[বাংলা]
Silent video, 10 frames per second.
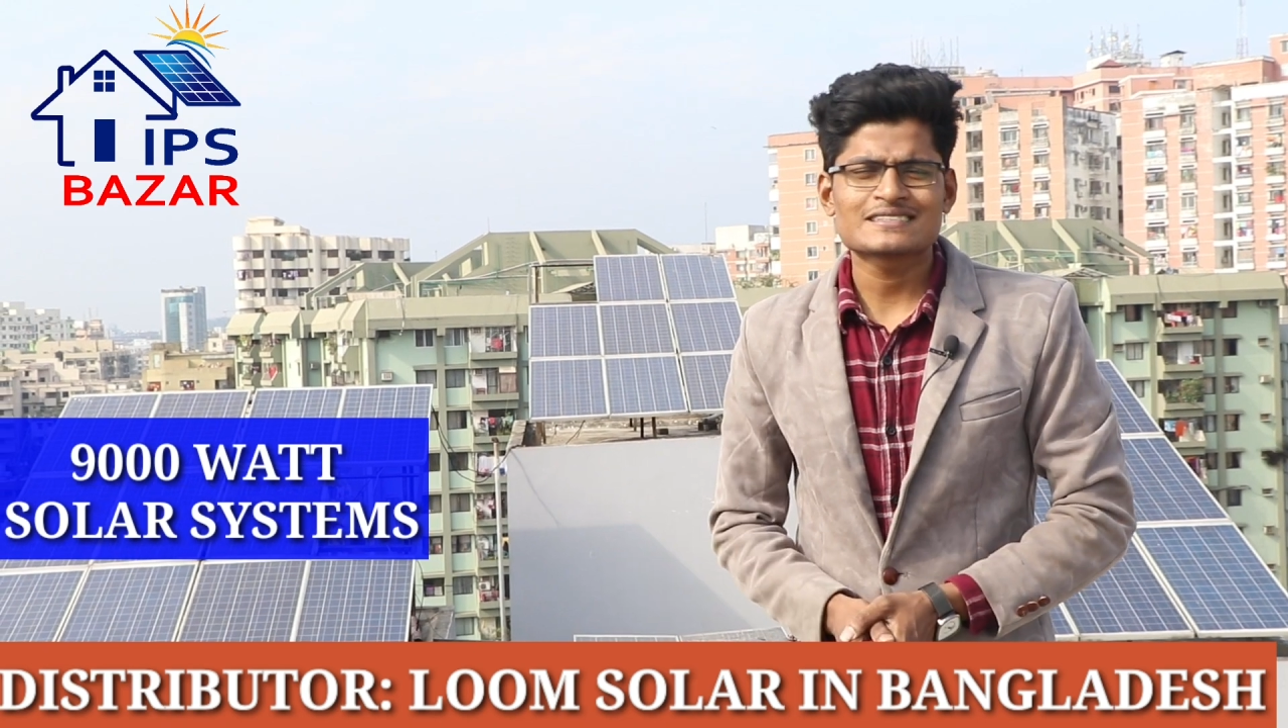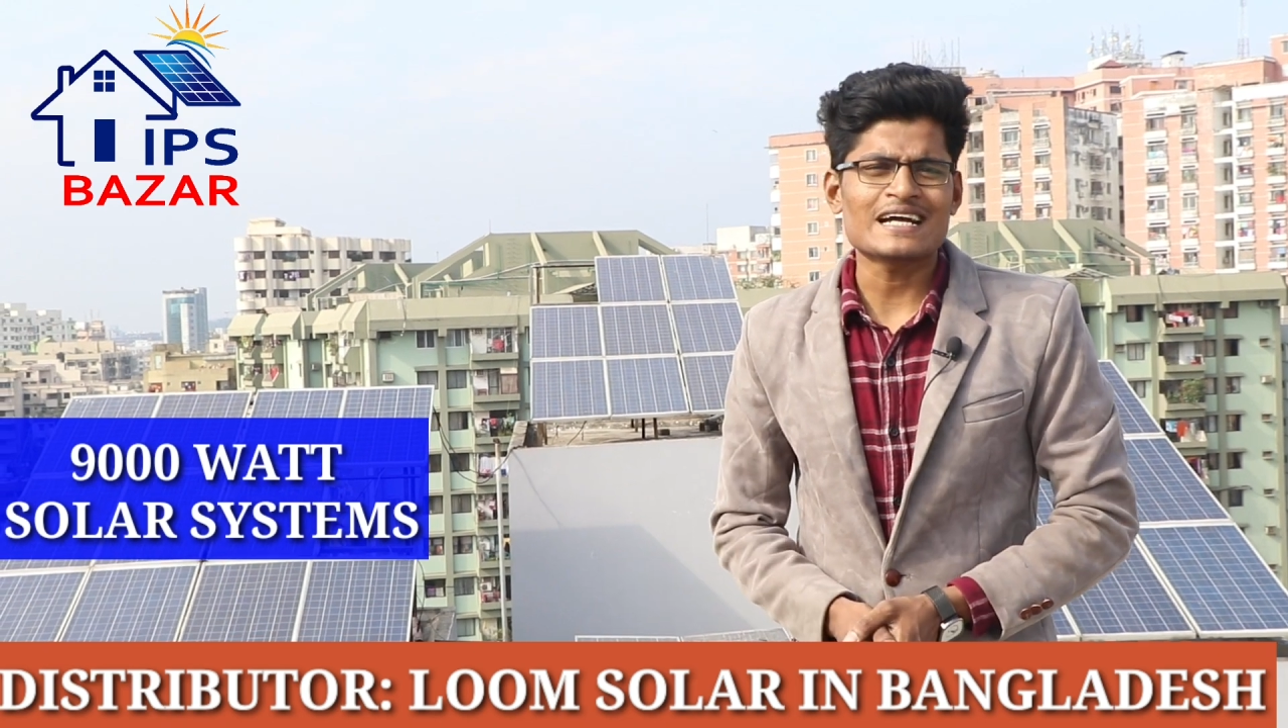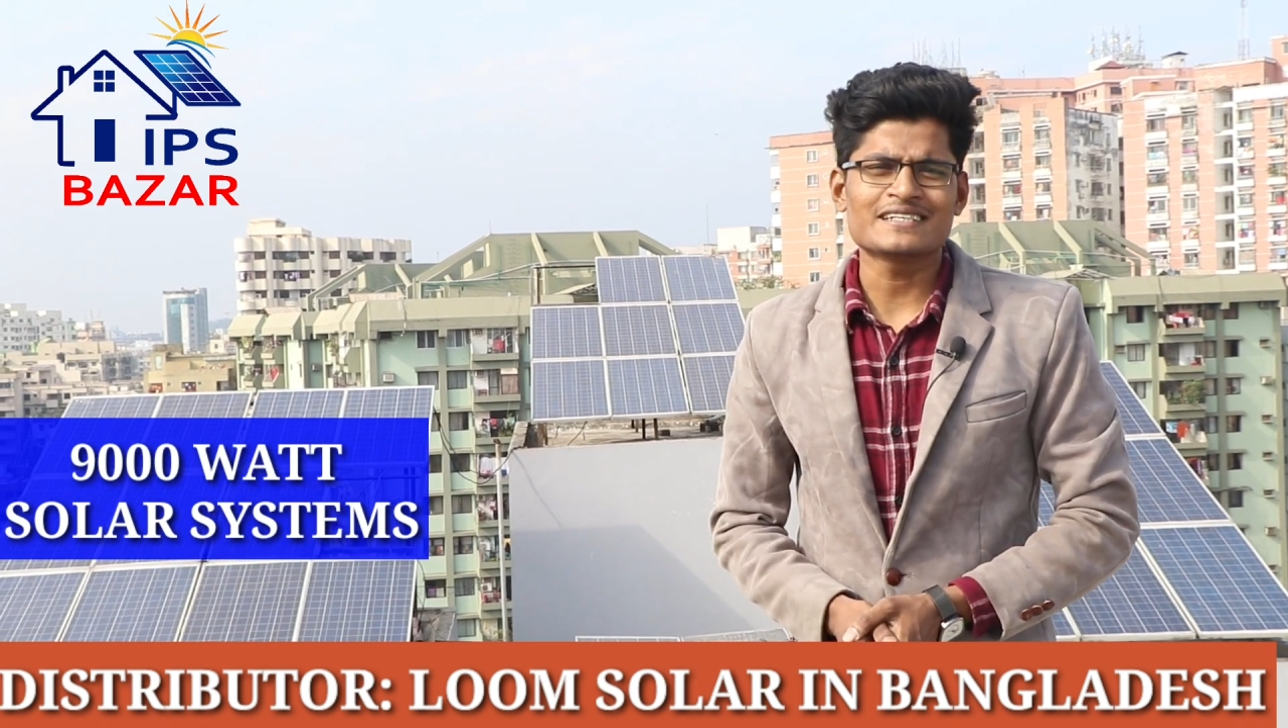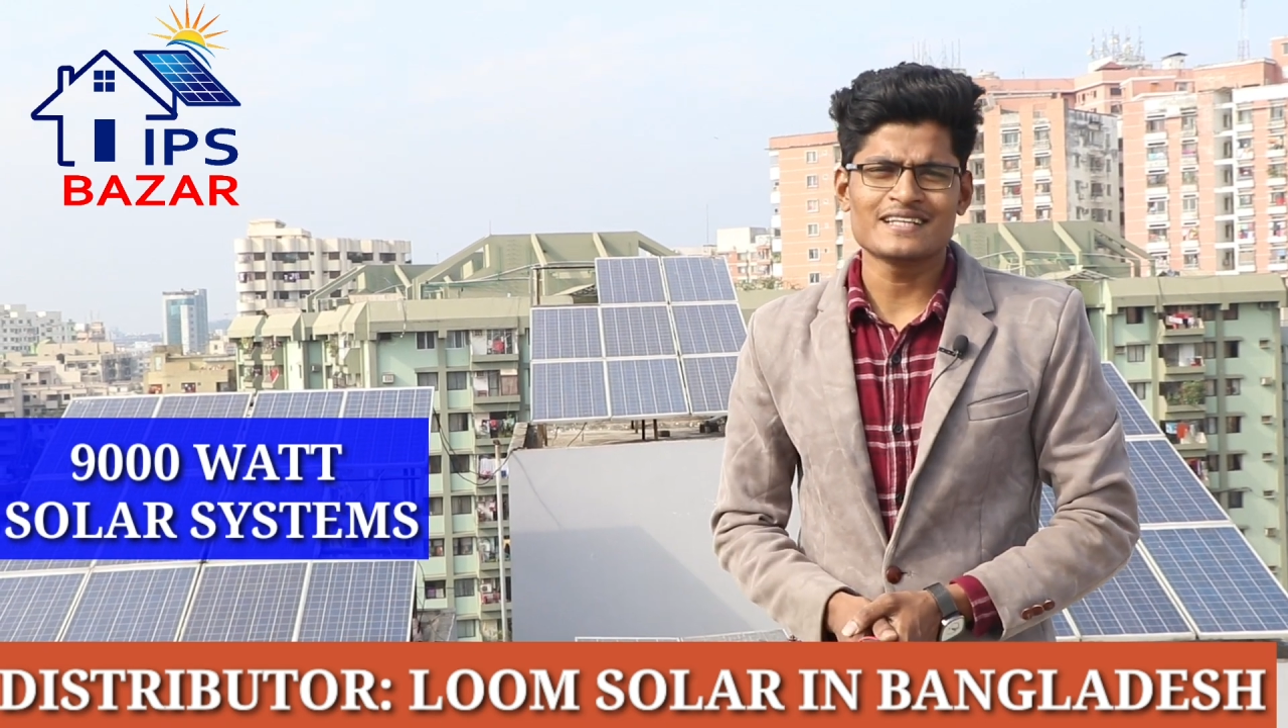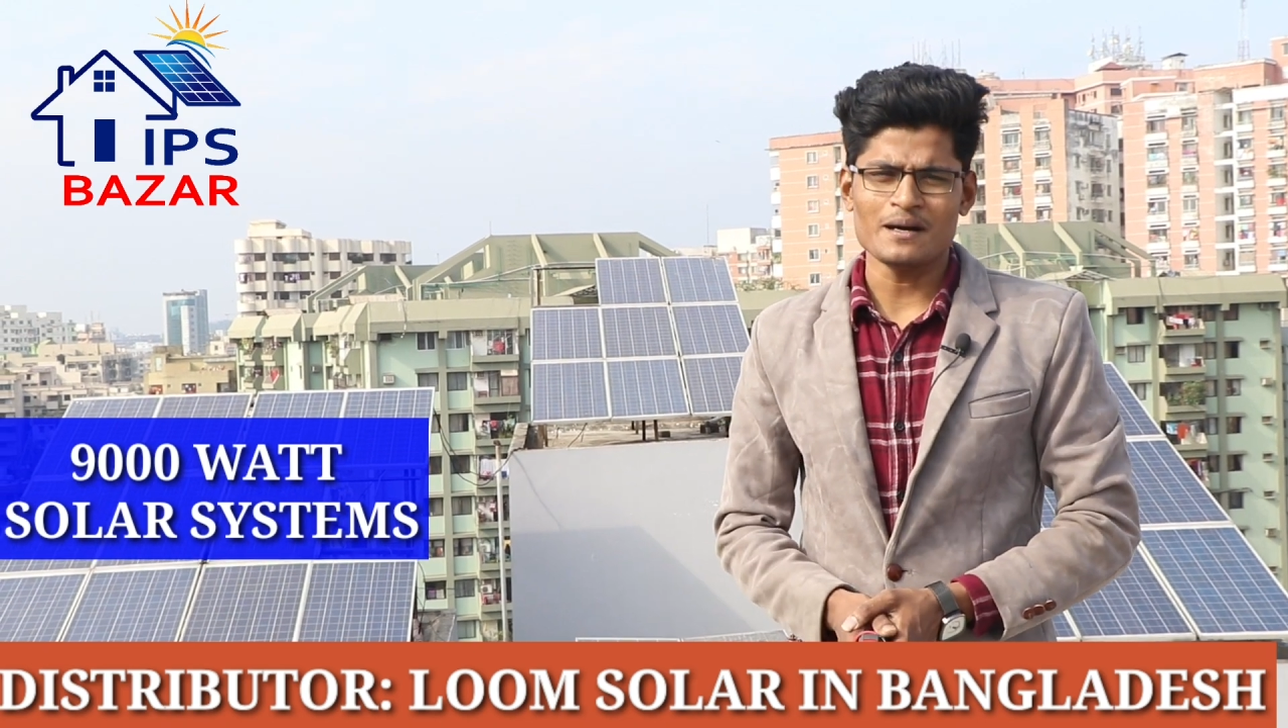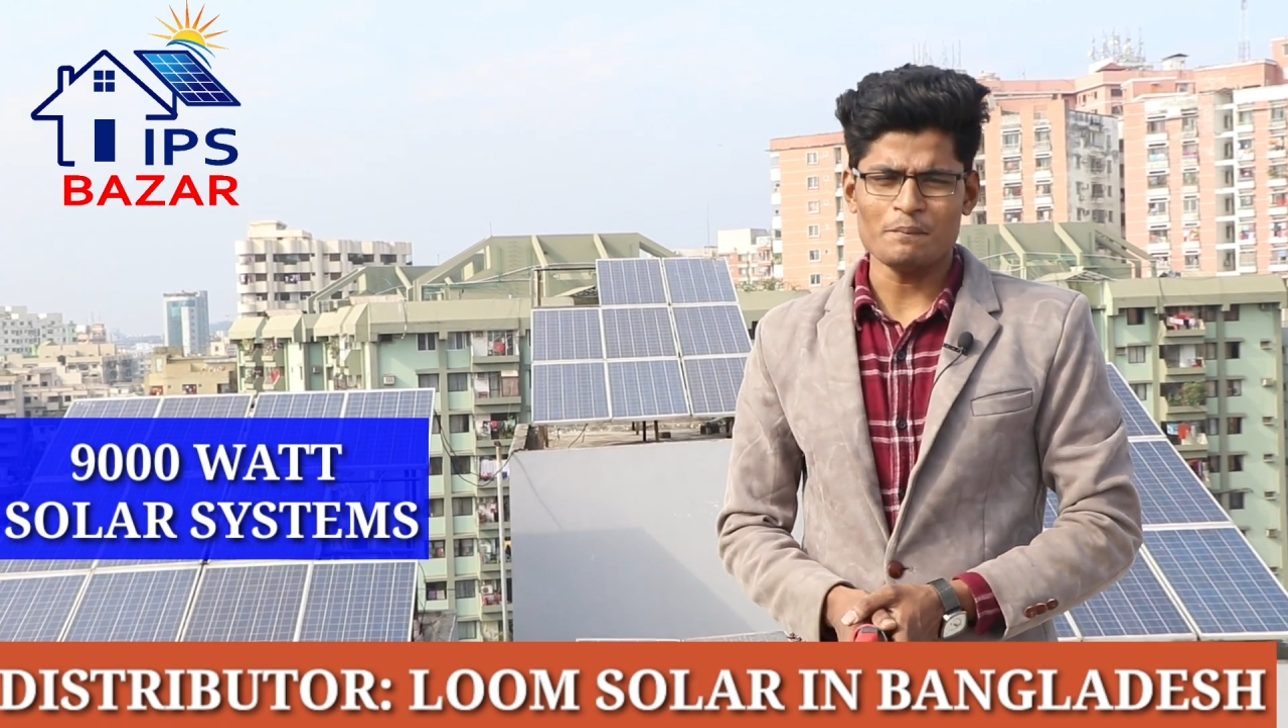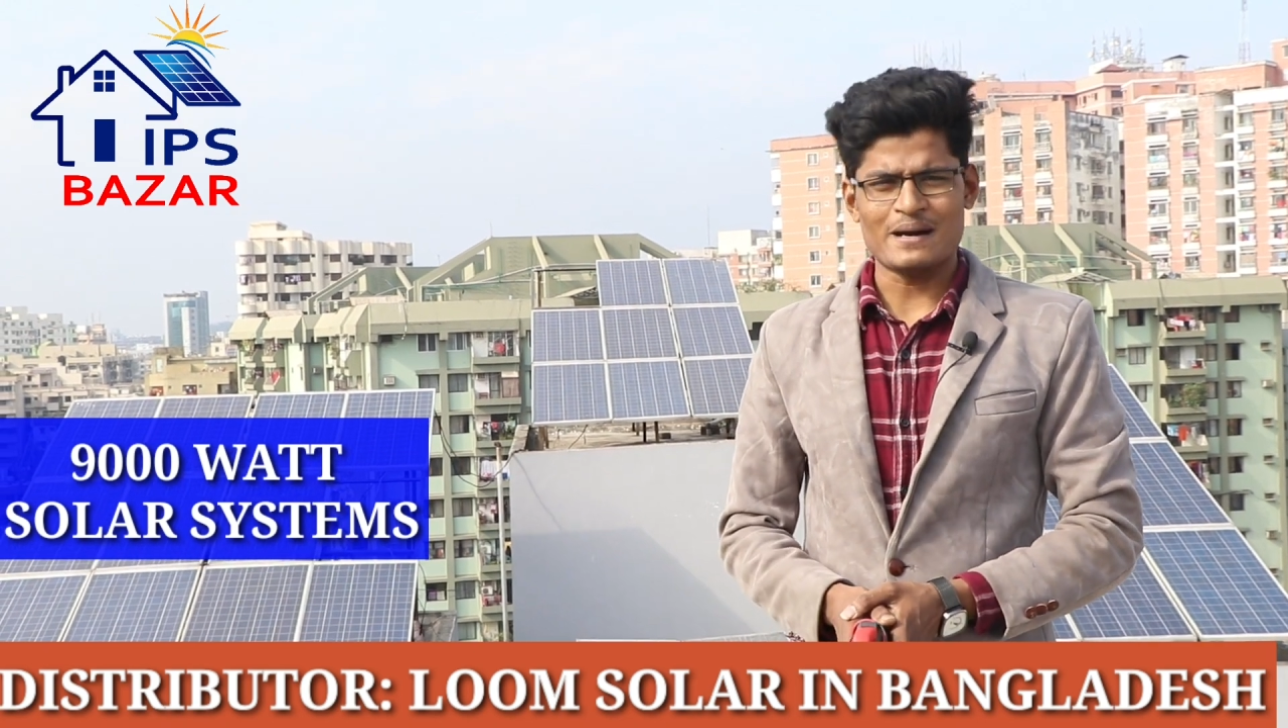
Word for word: চাহিদা